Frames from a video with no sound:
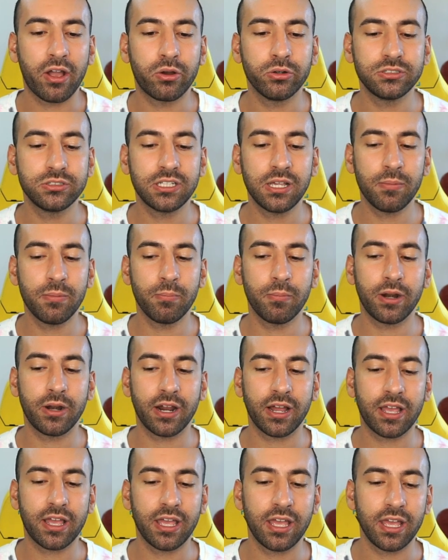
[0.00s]
ecco
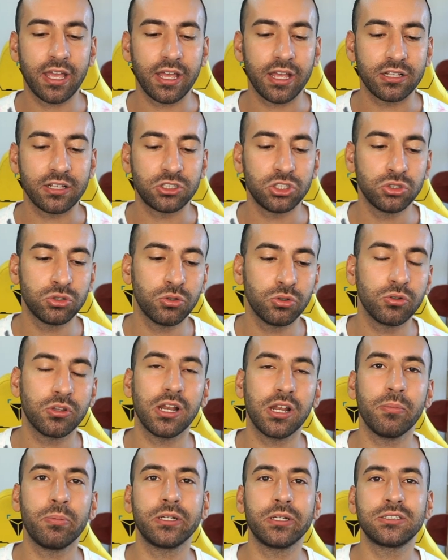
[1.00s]
sembra che ci sono
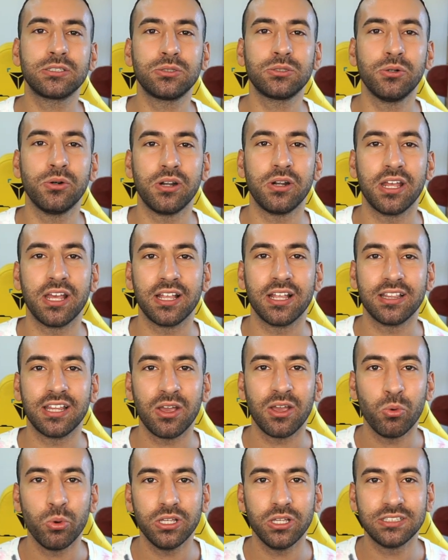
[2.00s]
delle persone,
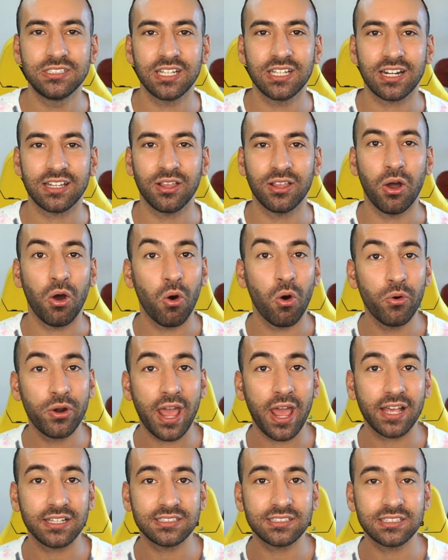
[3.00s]
dei wizard
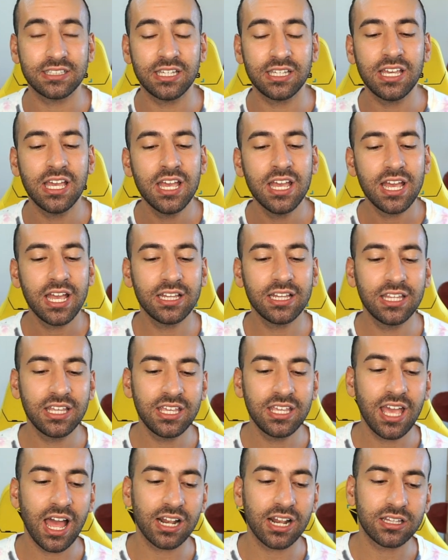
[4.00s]
onesti e
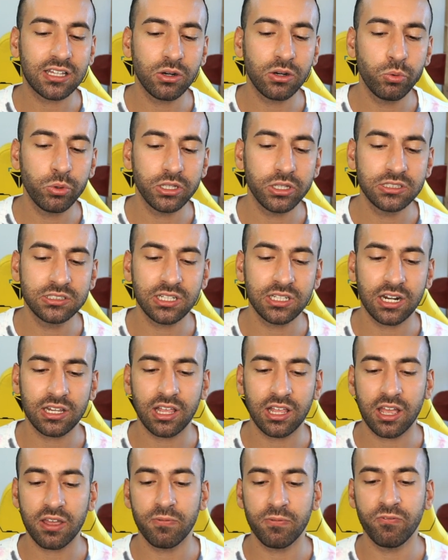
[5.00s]
degli altri
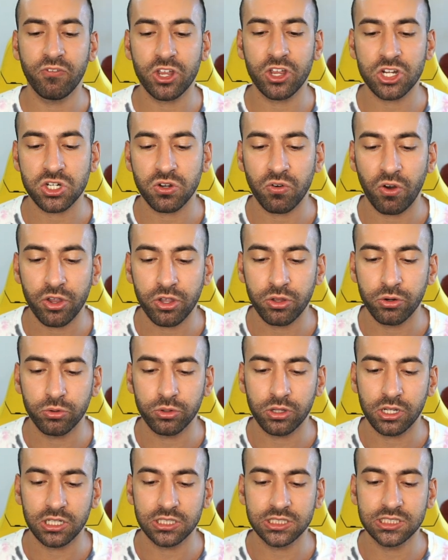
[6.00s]
wizard che invece vogliono
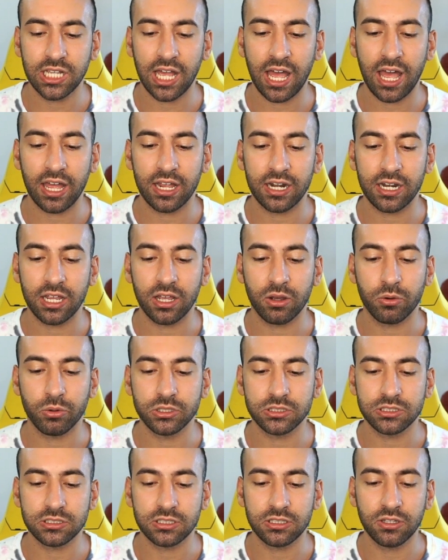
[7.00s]
utilizzare usare
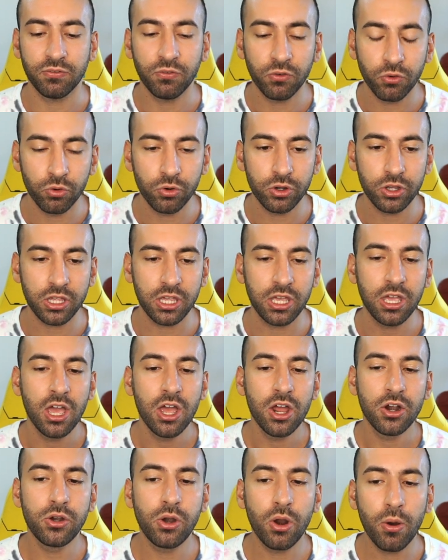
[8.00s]
questi funghi
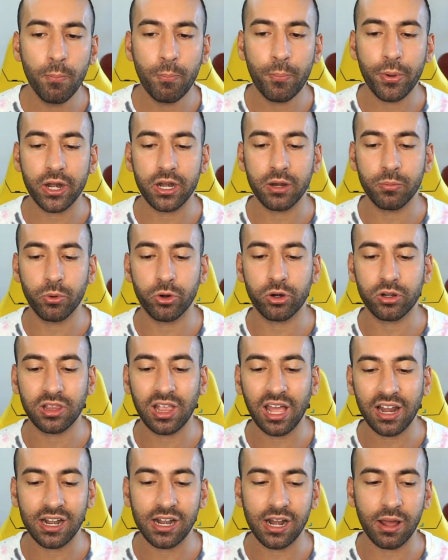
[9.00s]
non per
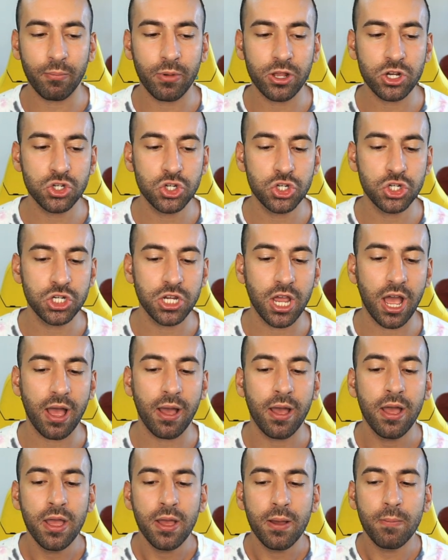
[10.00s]
riportare la
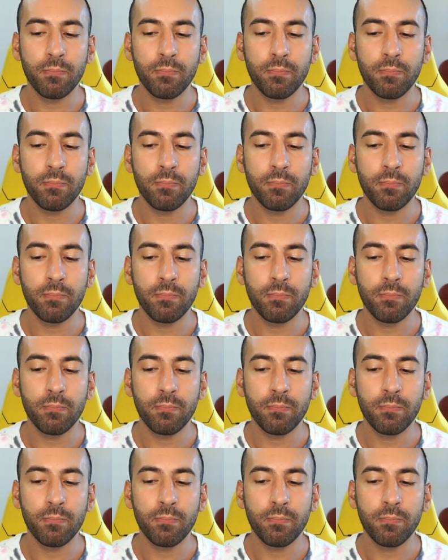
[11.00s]
magia,